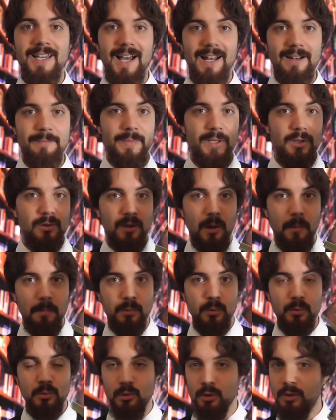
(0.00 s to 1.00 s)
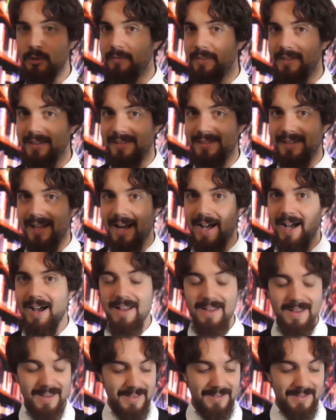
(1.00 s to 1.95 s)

almeno da un punto di vista